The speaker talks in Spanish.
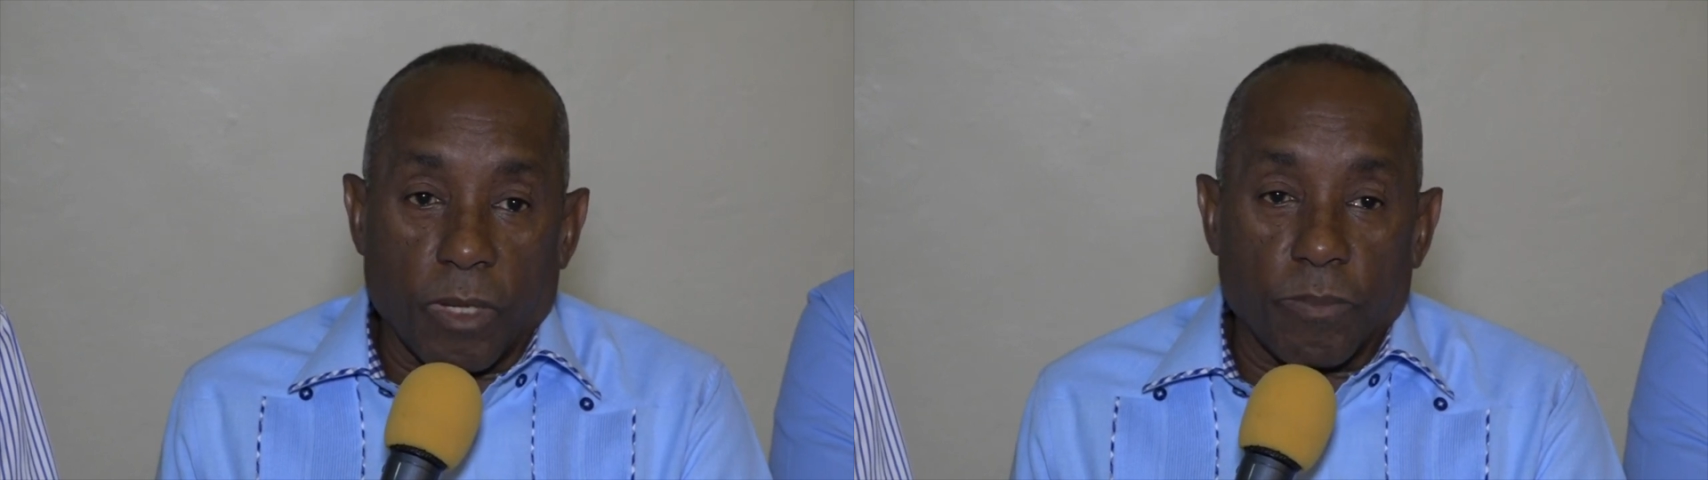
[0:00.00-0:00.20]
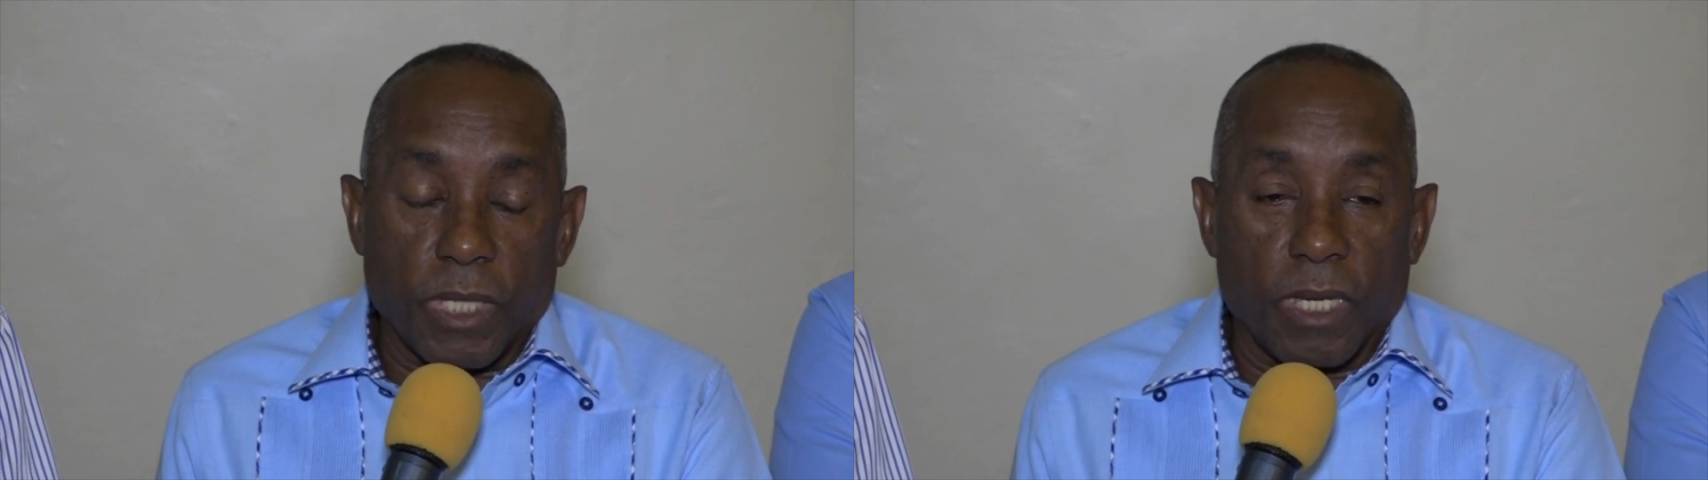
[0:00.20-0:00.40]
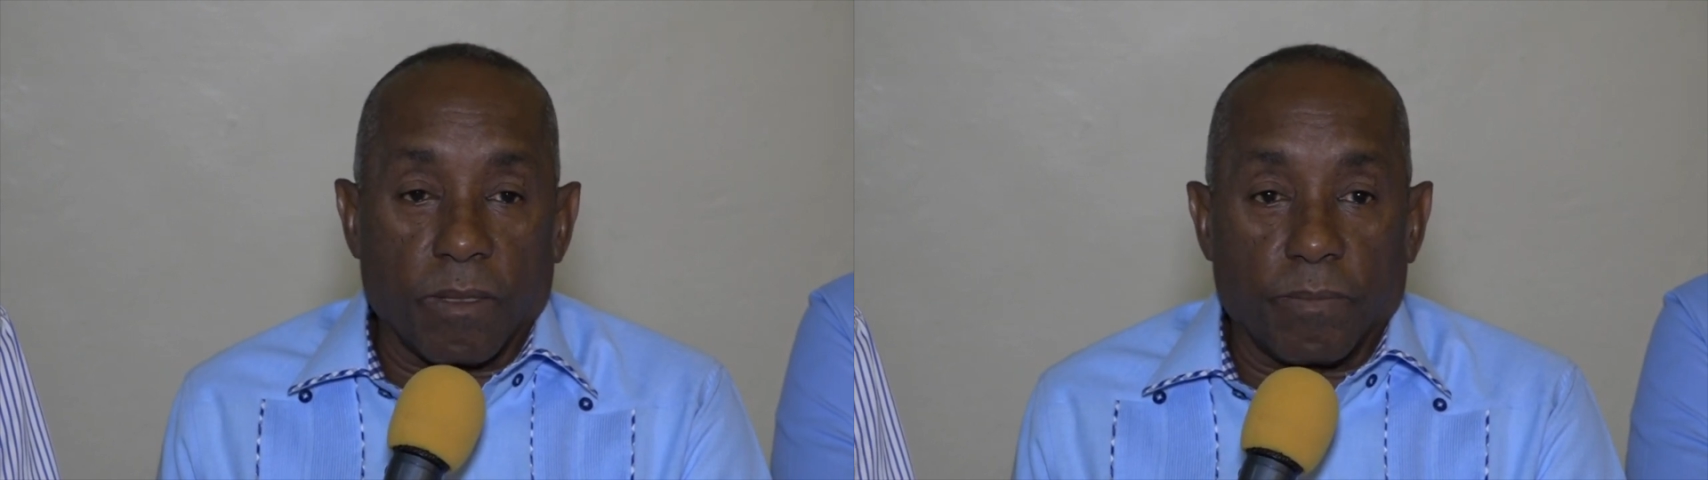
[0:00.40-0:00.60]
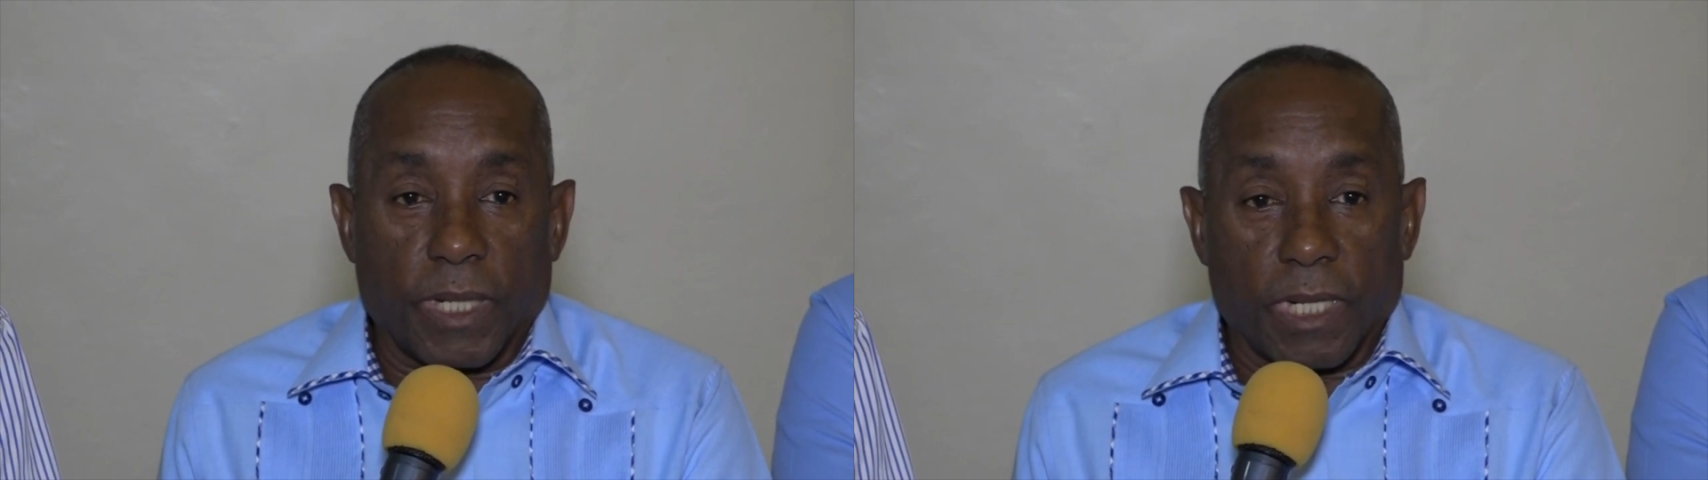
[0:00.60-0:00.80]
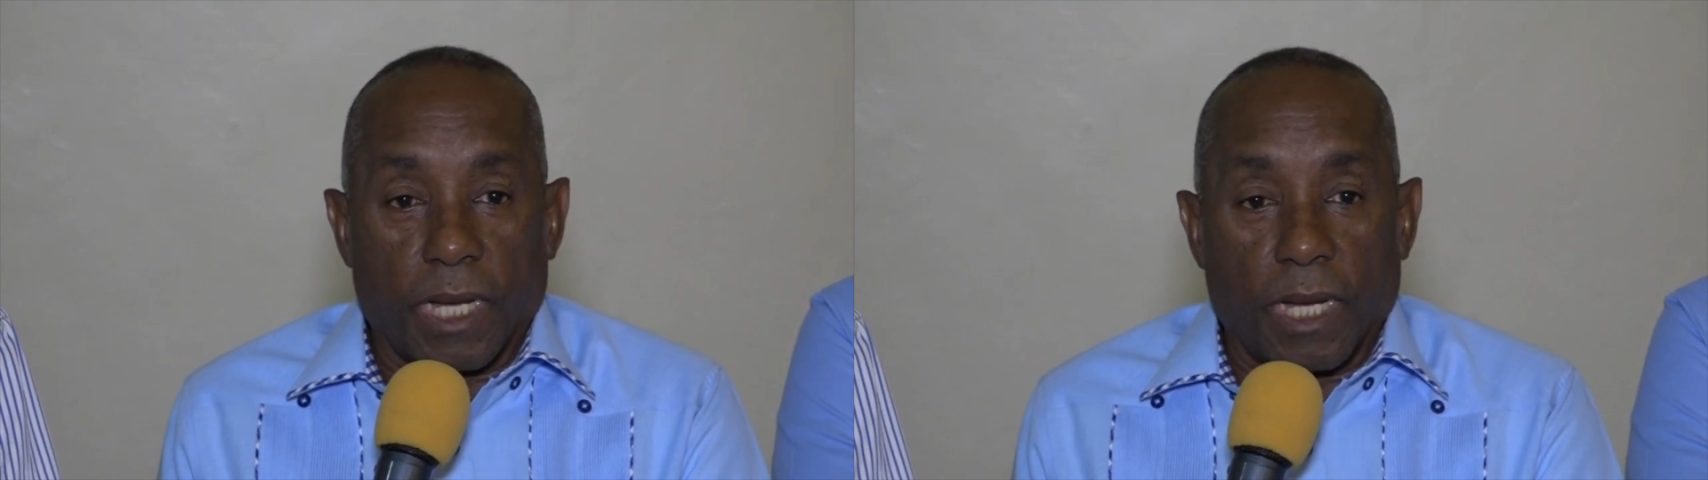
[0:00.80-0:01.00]
también
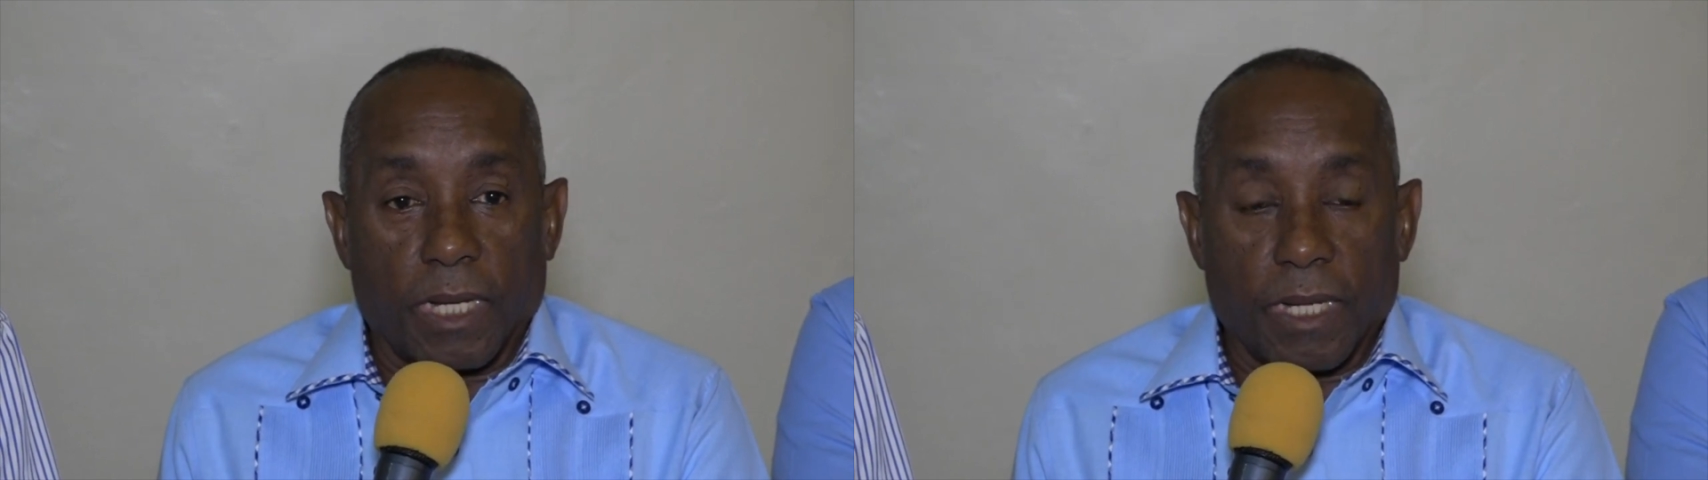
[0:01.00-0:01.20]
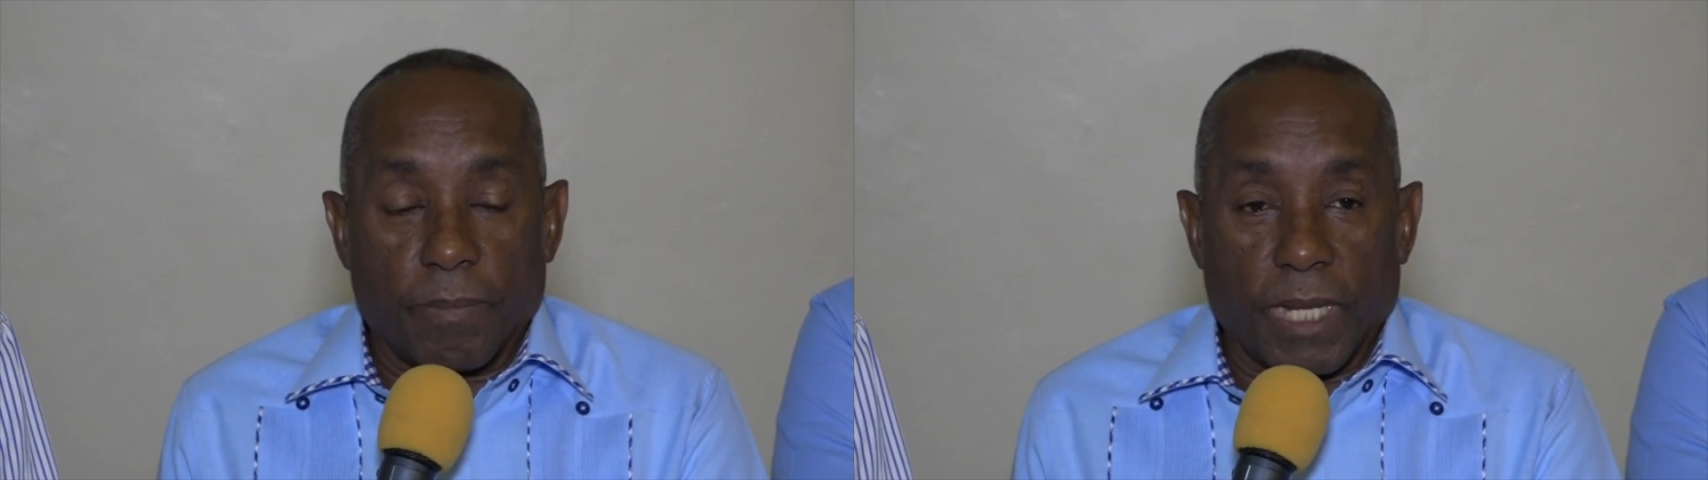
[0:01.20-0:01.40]
para la